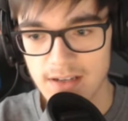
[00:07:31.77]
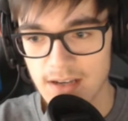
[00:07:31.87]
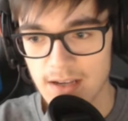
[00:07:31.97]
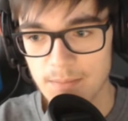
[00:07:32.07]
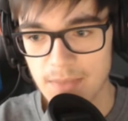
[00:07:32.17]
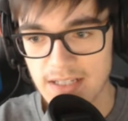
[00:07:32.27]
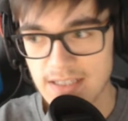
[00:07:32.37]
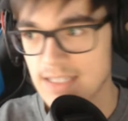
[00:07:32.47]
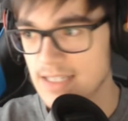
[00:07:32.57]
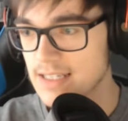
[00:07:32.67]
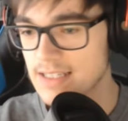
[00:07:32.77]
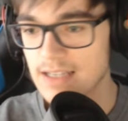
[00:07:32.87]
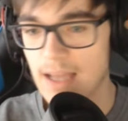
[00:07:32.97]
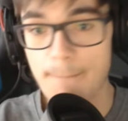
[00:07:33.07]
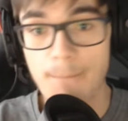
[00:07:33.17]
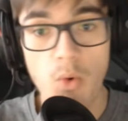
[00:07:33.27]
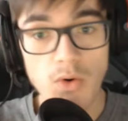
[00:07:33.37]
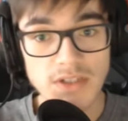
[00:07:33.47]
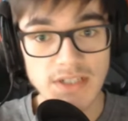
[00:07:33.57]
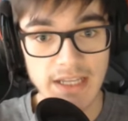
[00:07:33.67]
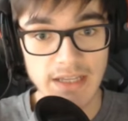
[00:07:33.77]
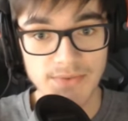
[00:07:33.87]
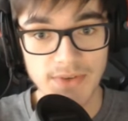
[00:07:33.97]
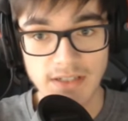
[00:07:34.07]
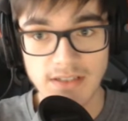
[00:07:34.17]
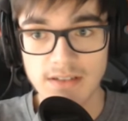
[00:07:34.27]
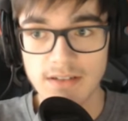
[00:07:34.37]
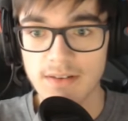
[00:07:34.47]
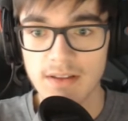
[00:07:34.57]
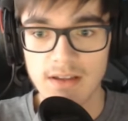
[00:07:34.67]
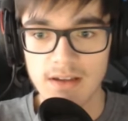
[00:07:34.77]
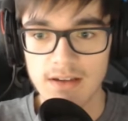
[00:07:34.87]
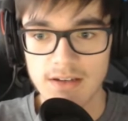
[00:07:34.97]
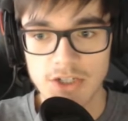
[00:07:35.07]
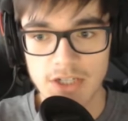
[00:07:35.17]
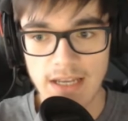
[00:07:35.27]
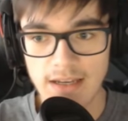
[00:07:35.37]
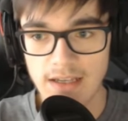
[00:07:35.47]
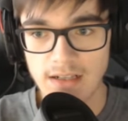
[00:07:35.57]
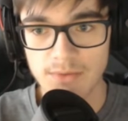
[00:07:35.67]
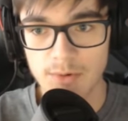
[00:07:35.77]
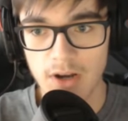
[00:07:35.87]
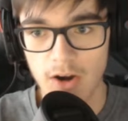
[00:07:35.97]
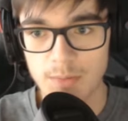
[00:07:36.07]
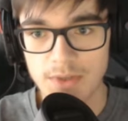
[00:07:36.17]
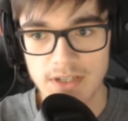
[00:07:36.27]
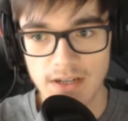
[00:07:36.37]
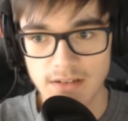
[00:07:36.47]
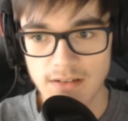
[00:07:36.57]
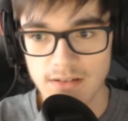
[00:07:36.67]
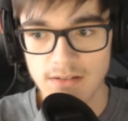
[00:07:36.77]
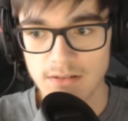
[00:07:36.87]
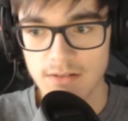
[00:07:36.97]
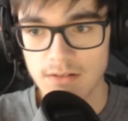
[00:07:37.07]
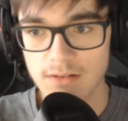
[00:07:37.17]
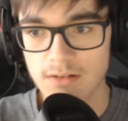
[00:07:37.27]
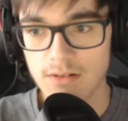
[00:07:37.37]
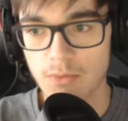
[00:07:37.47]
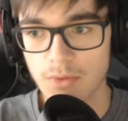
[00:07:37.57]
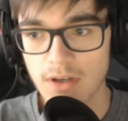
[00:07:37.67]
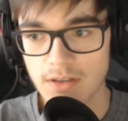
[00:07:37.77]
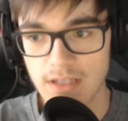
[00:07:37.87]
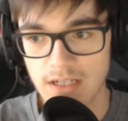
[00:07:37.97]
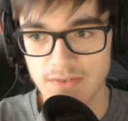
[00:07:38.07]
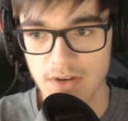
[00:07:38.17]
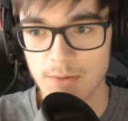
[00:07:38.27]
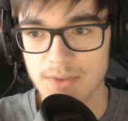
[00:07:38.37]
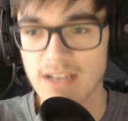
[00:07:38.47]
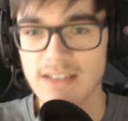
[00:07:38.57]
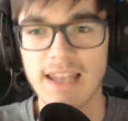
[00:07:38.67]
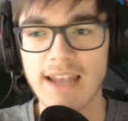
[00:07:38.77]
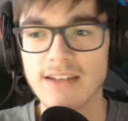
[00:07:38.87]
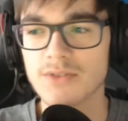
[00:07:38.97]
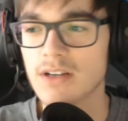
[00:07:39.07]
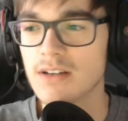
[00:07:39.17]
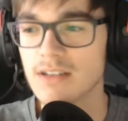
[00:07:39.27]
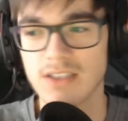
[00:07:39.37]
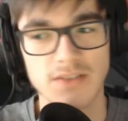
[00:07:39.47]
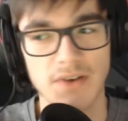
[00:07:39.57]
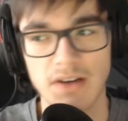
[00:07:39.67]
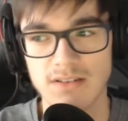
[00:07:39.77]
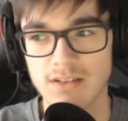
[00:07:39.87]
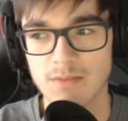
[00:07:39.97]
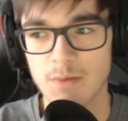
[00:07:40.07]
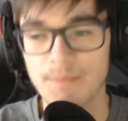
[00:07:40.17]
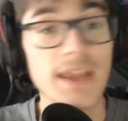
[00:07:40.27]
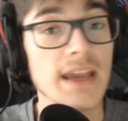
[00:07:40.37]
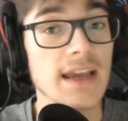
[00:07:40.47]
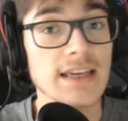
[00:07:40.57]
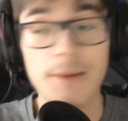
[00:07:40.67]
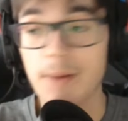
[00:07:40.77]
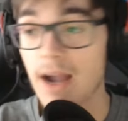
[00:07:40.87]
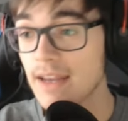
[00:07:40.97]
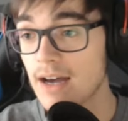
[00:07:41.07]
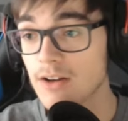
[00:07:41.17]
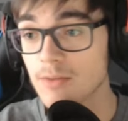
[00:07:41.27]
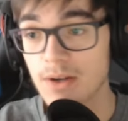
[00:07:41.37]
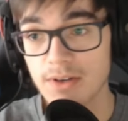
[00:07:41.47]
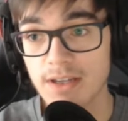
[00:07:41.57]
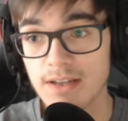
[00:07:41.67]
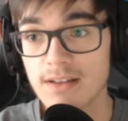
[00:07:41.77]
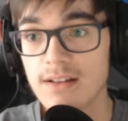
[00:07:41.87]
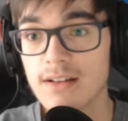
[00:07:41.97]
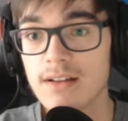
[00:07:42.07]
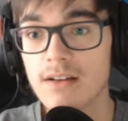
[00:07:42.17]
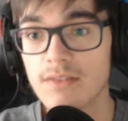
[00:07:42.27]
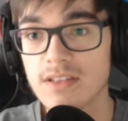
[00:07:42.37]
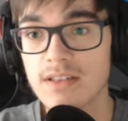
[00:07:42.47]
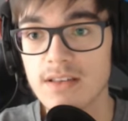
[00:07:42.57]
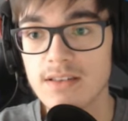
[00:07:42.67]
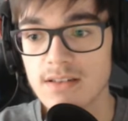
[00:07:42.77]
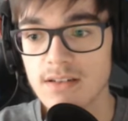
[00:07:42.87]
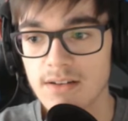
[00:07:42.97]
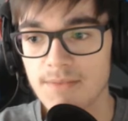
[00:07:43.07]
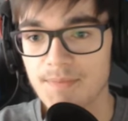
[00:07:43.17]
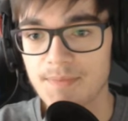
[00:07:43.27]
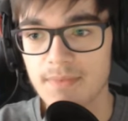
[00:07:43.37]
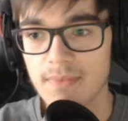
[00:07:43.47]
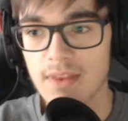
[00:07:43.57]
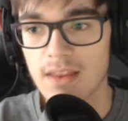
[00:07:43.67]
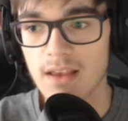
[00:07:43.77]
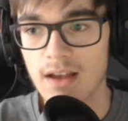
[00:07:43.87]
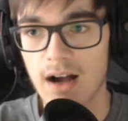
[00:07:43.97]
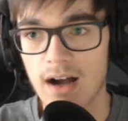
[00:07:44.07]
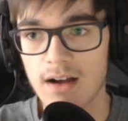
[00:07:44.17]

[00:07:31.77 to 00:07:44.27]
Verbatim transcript: mit den Buchkäfern, ne? Die stehen irgendwo, glaube ich, dann. Oder? Ne, das war, glaube ich, 3D-Land, oder? Ich weiß es nicht mehr. Ich habe keine Ahnung mehr, okay. Was ist das jetzt hier? Aha.